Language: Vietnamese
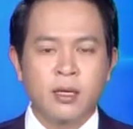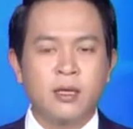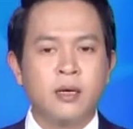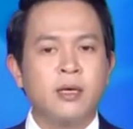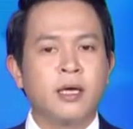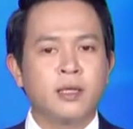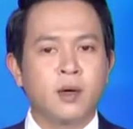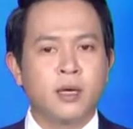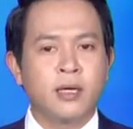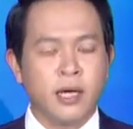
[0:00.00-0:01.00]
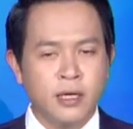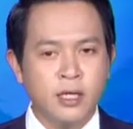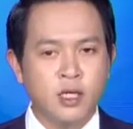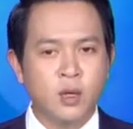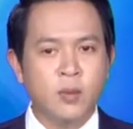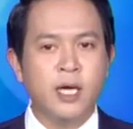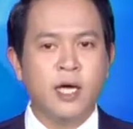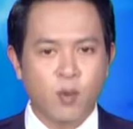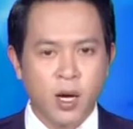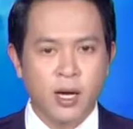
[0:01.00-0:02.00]
Với ý nghĩa to lớn ấy, trong các
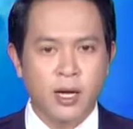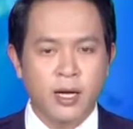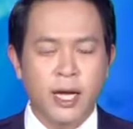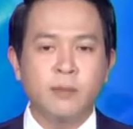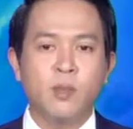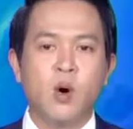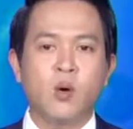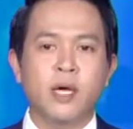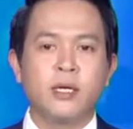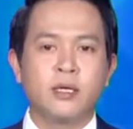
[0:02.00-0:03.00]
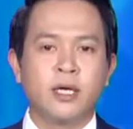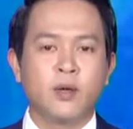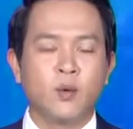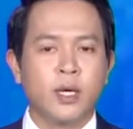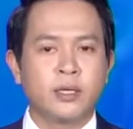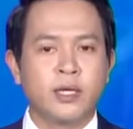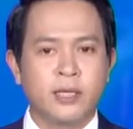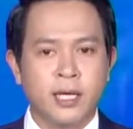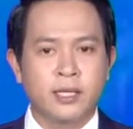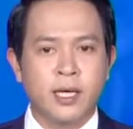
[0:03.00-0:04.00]
ngày qua, đảng bộ các đơn vị quyền thị
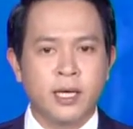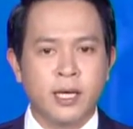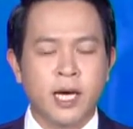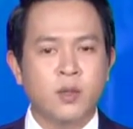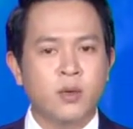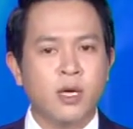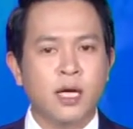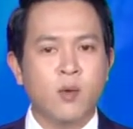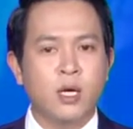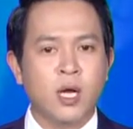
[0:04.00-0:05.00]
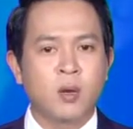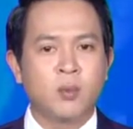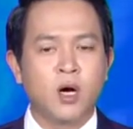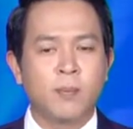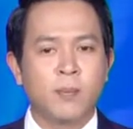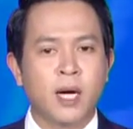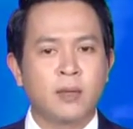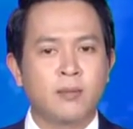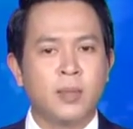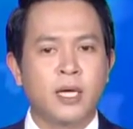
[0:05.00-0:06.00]
thành đã tổ chức các hoạt động họp mặt
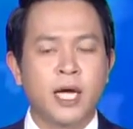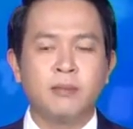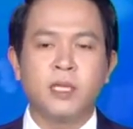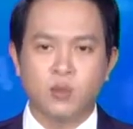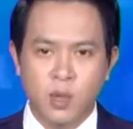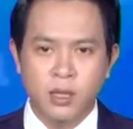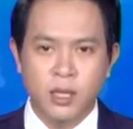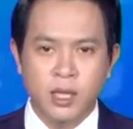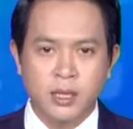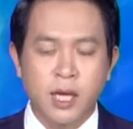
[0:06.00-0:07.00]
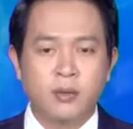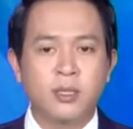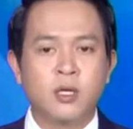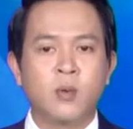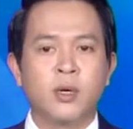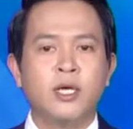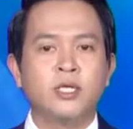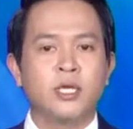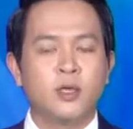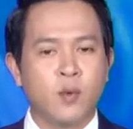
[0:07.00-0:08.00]
mừng đảng mừng xuân tạo được không khí
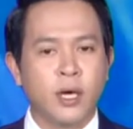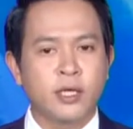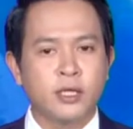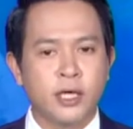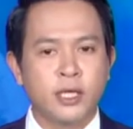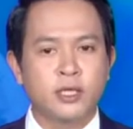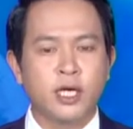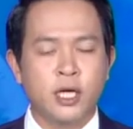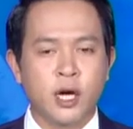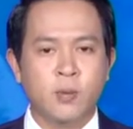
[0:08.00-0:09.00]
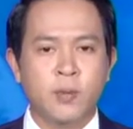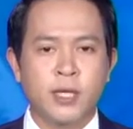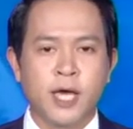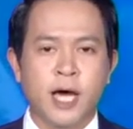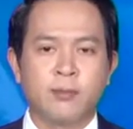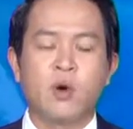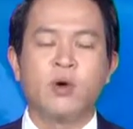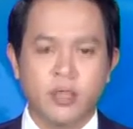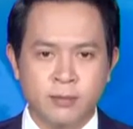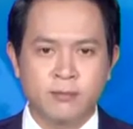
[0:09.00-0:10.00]
sinh hoạt chính trị sinh động và bổ
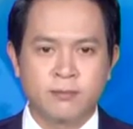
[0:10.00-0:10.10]
ích.